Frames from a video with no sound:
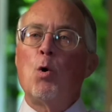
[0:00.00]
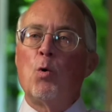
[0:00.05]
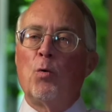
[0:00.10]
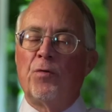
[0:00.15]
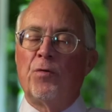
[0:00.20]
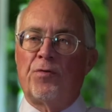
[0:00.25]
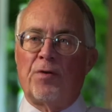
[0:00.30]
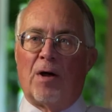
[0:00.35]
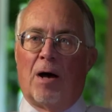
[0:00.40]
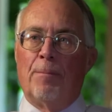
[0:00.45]

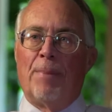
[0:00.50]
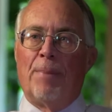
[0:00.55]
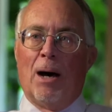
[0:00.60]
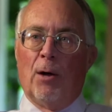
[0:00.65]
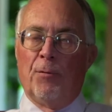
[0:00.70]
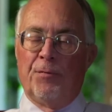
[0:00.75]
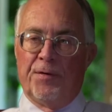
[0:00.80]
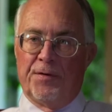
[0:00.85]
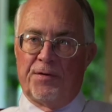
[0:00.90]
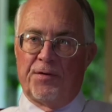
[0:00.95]
target rasis
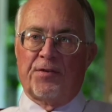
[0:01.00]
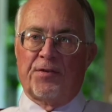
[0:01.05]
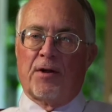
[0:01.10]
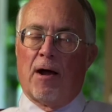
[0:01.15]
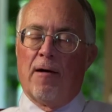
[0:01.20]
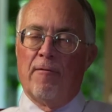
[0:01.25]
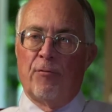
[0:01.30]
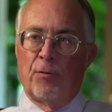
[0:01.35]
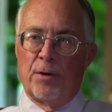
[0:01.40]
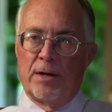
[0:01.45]
dan
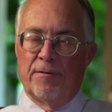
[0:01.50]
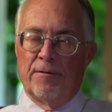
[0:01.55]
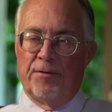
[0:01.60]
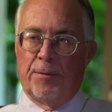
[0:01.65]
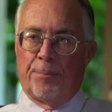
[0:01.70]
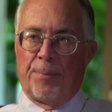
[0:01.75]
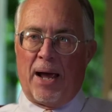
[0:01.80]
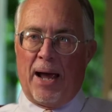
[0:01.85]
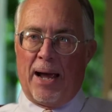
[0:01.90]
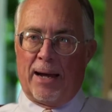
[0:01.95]
FBI.
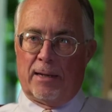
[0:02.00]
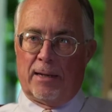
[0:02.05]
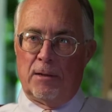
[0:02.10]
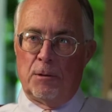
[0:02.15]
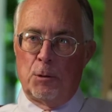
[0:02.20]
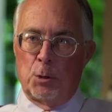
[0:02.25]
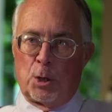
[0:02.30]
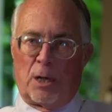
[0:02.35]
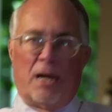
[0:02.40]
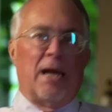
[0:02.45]
Dan
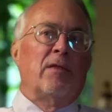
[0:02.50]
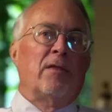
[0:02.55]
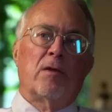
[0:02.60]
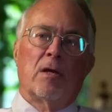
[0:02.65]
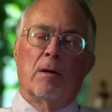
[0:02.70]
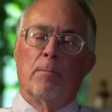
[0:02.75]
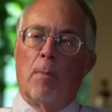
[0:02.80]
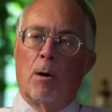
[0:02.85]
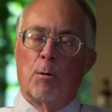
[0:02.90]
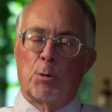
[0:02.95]

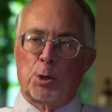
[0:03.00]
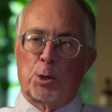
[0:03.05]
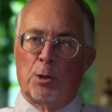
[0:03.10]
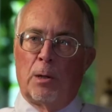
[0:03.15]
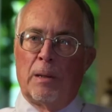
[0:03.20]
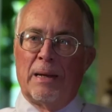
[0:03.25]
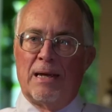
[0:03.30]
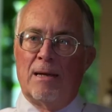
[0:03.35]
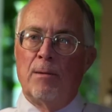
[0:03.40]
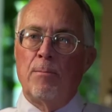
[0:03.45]
organisasi tersebut
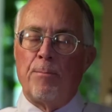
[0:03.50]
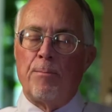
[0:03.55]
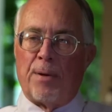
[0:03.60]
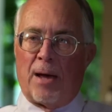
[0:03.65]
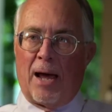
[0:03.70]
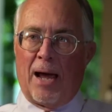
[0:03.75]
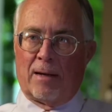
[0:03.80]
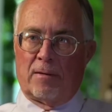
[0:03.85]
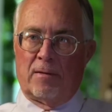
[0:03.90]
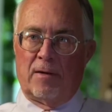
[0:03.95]
memata-matai
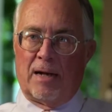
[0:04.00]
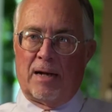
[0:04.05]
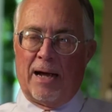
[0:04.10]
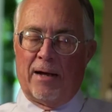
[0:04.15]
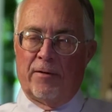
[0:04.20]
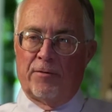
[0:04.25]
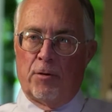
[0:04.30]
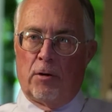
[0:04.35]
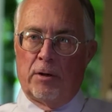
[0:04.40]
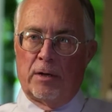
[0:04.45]
pemimpin
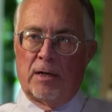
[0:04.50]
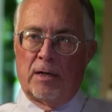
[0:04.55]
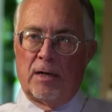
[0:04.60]
hak sipil